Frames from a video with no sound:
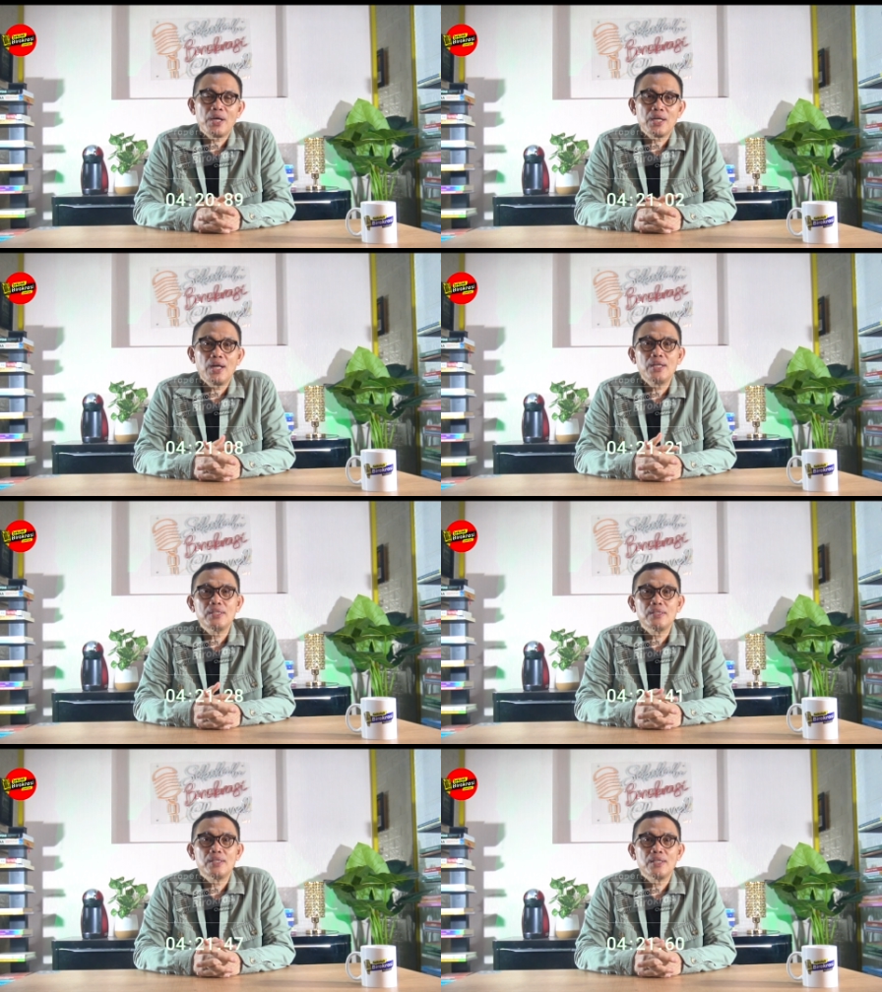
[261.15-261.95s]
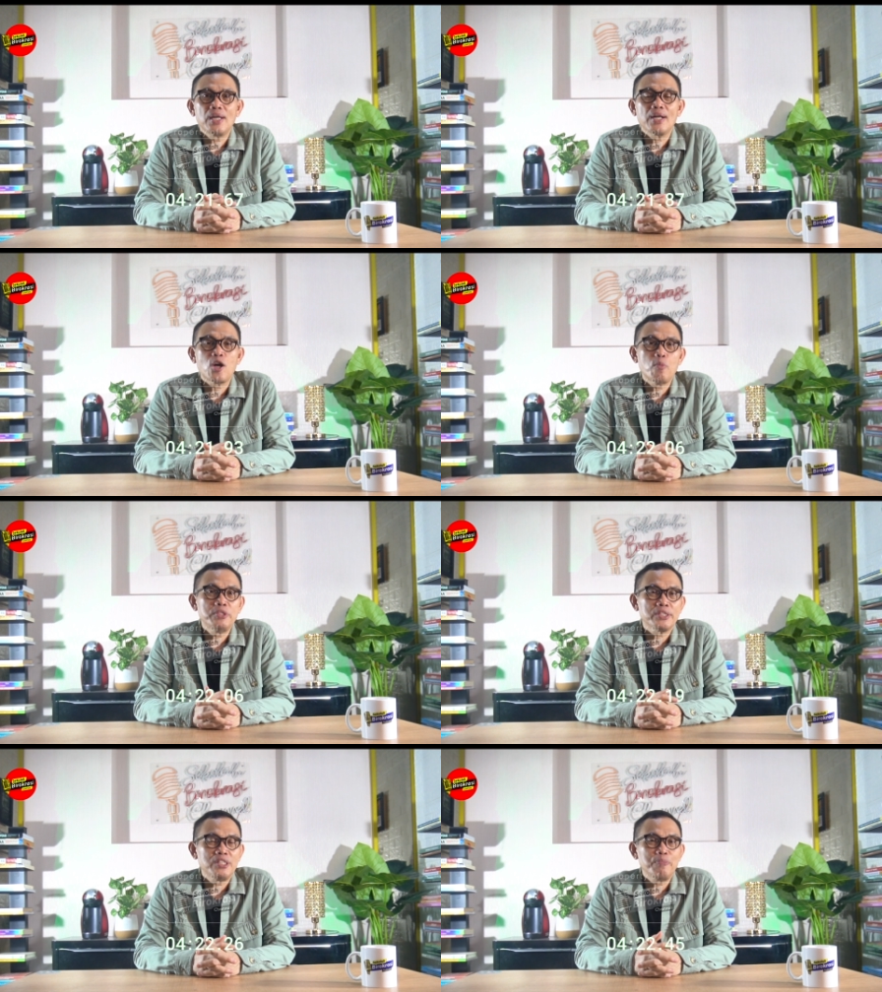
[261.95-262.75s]
maka eh, langkah
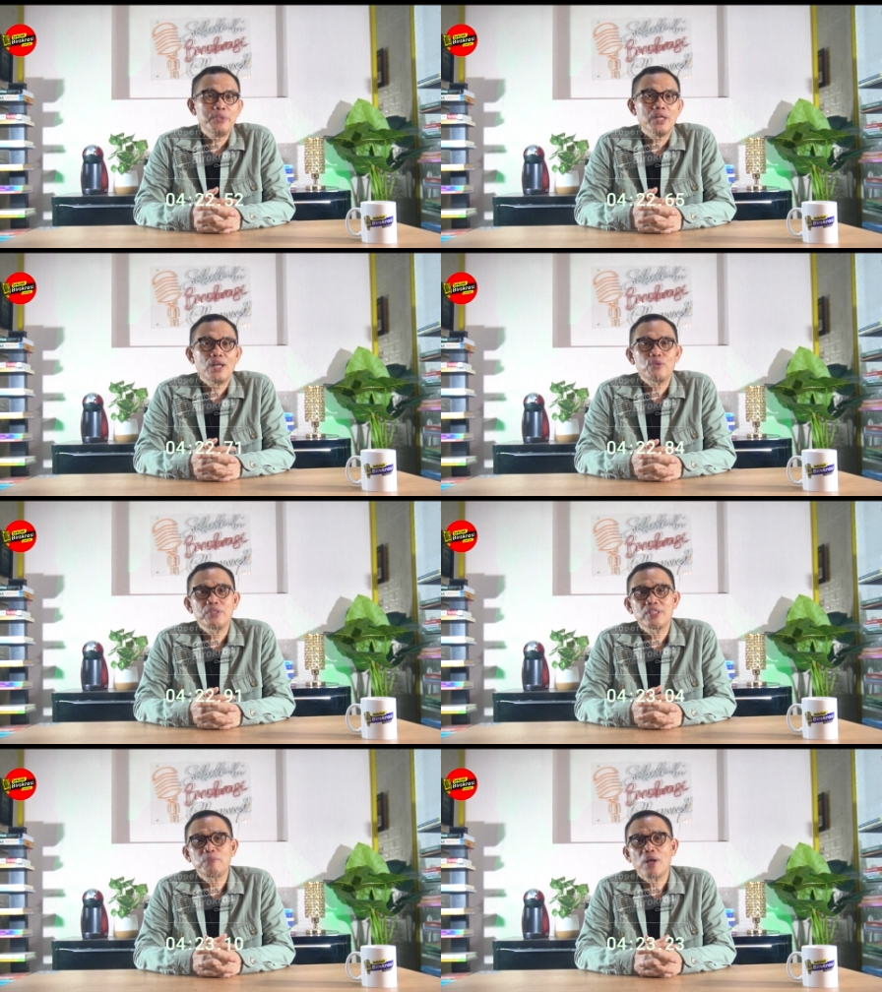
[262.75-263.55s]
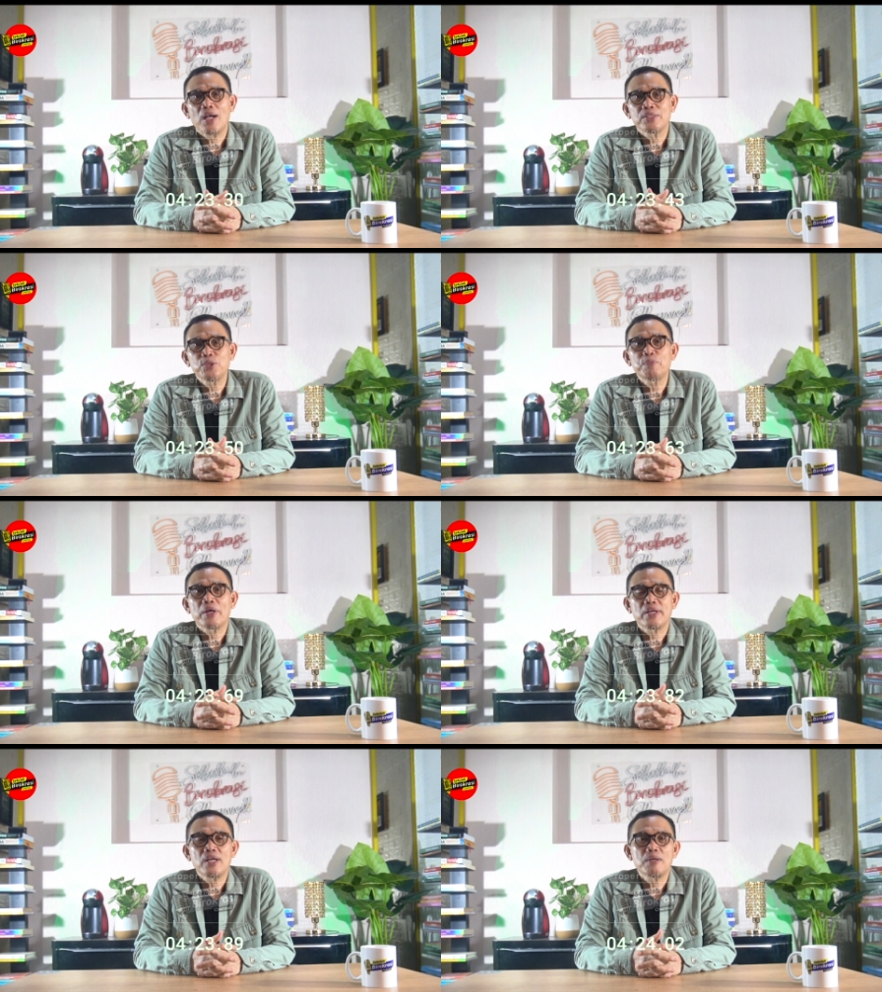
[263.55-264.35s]
objektifnya kalau kita mengacu
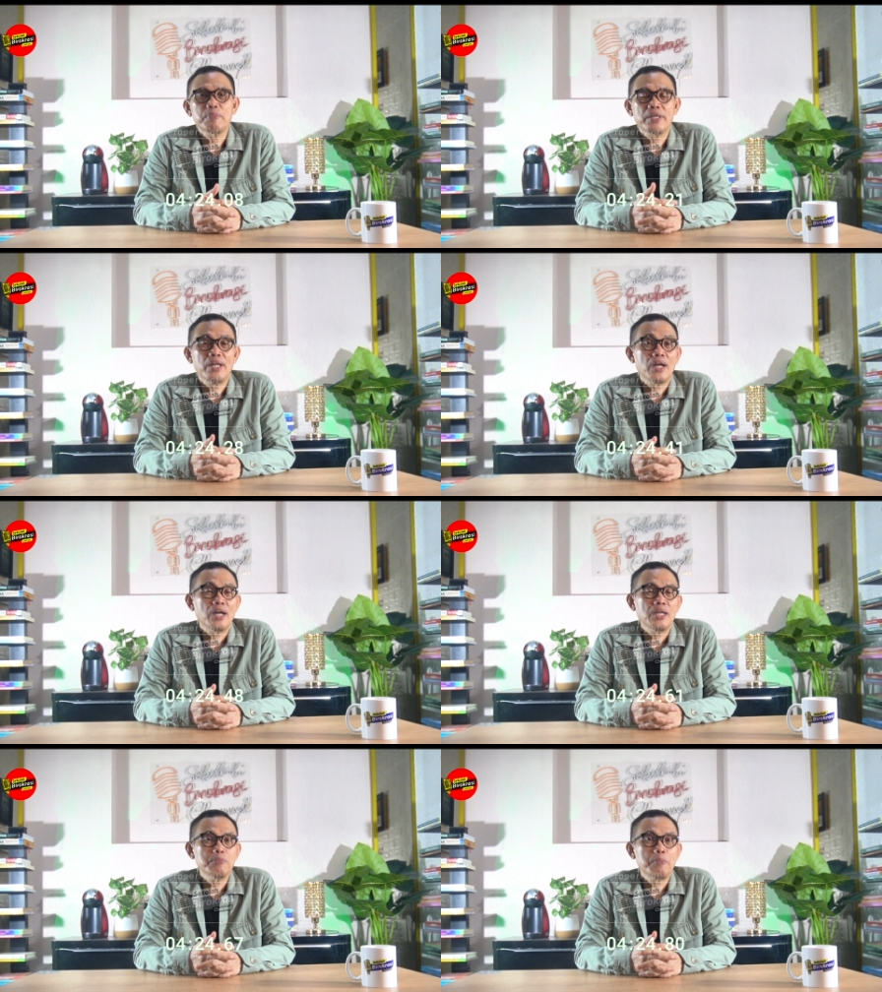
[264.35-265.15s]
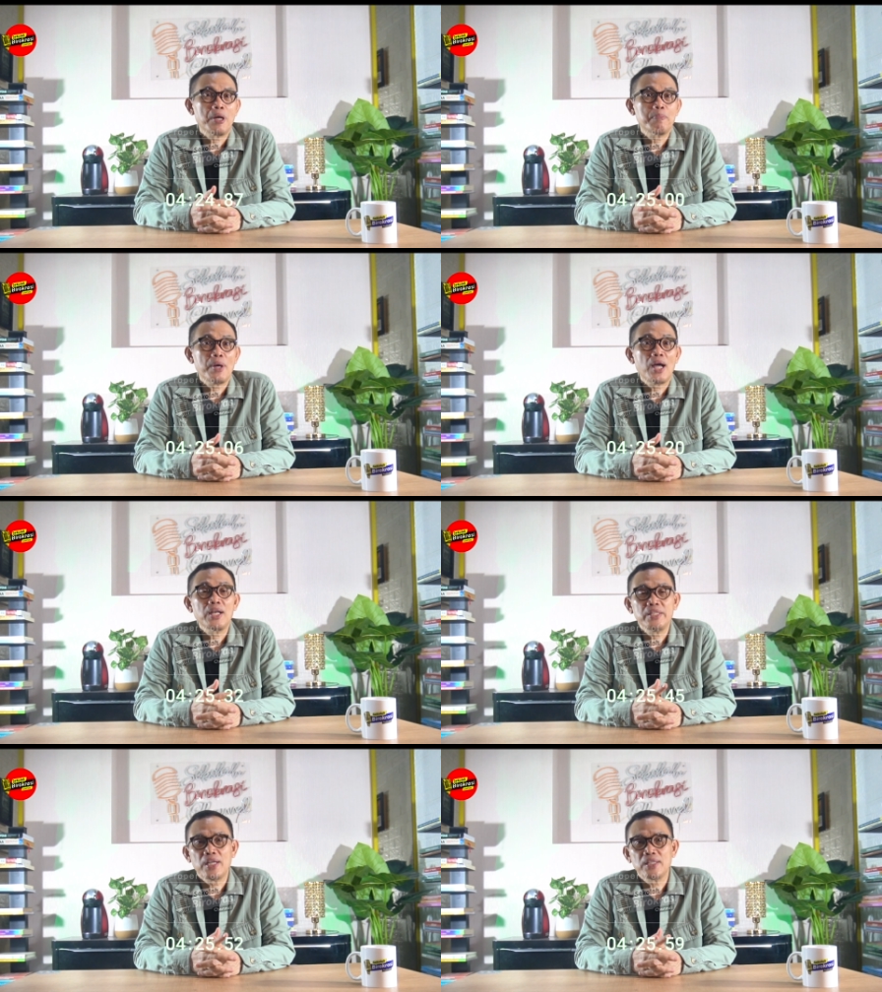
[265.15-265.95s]
pada pandangan beberapa
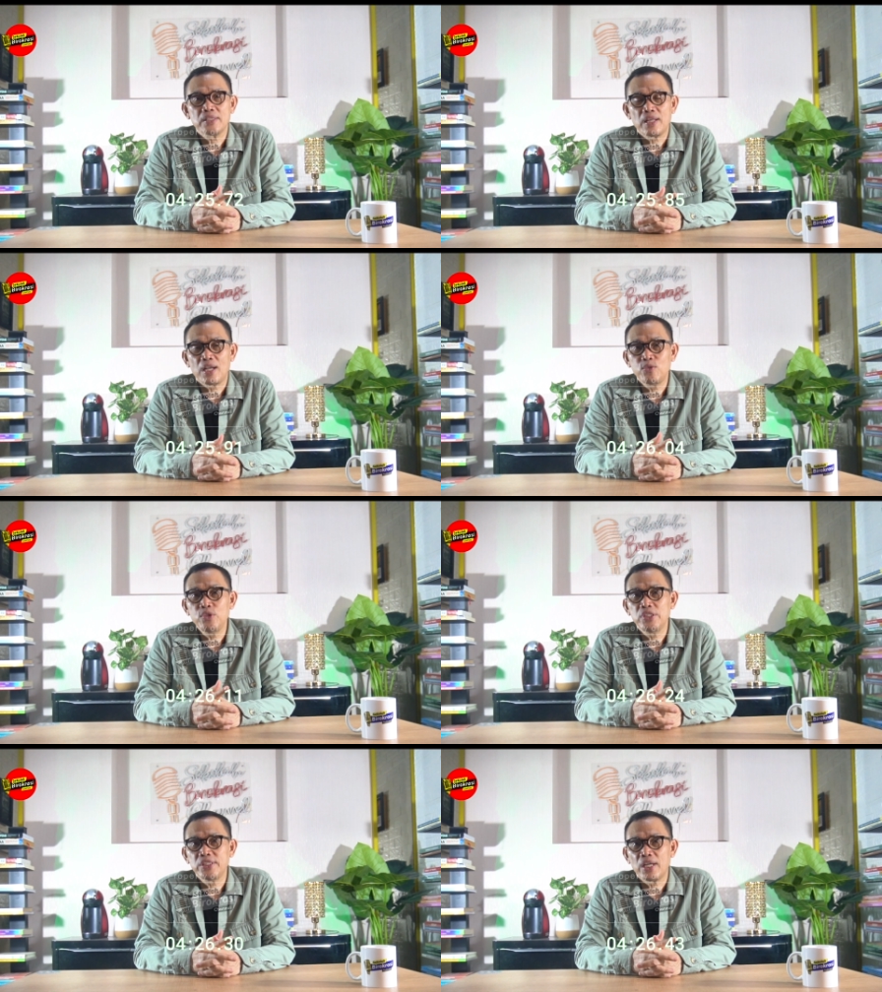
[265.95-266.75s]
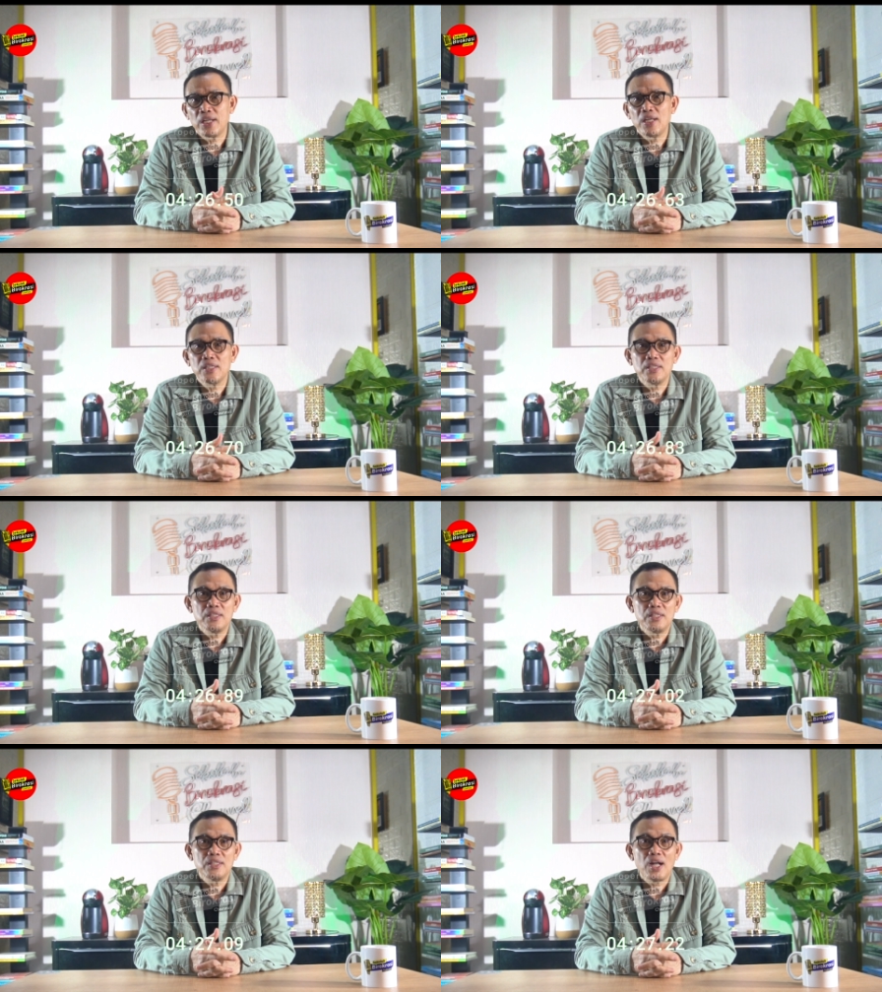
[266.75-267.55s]
ahli yang terakui secara
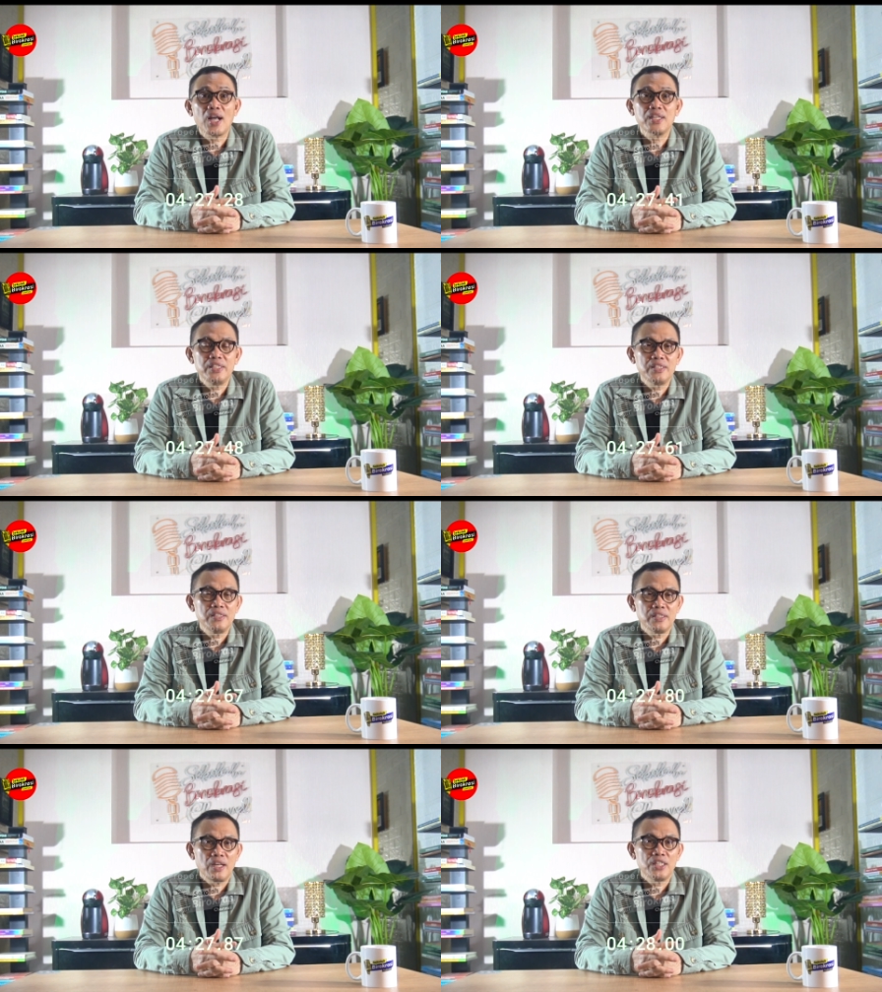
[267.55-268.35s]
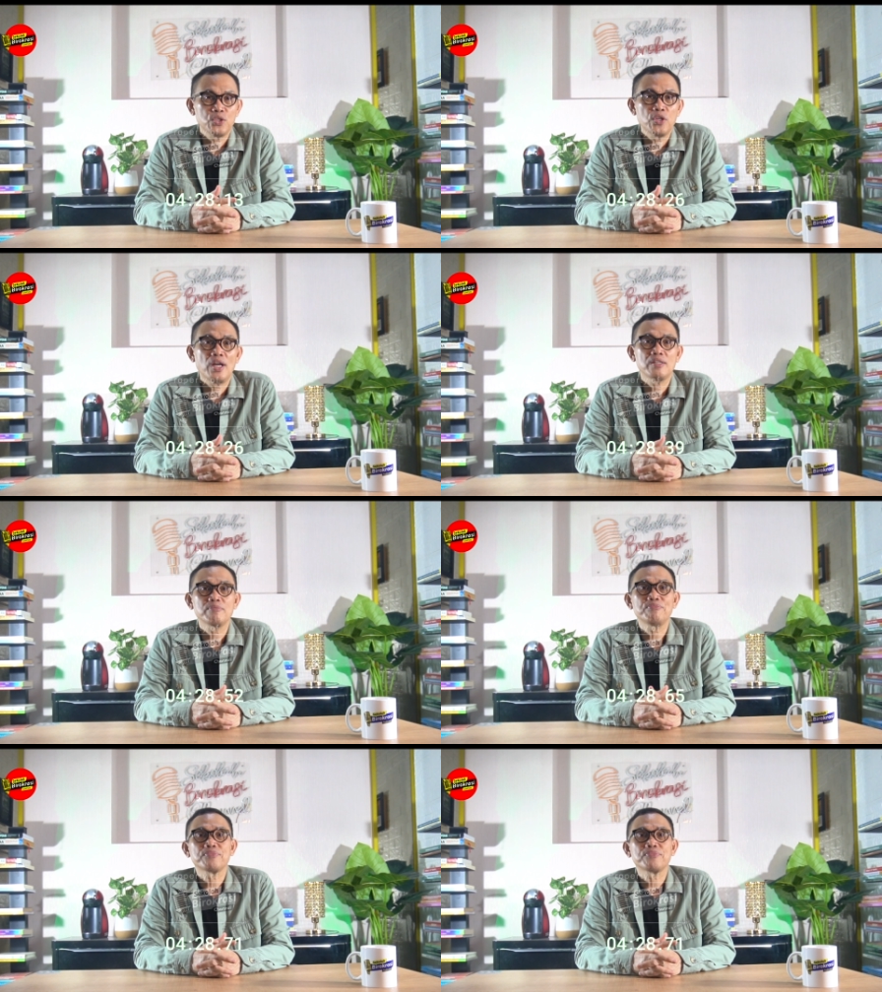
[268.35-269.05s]
uh, ahli internasional.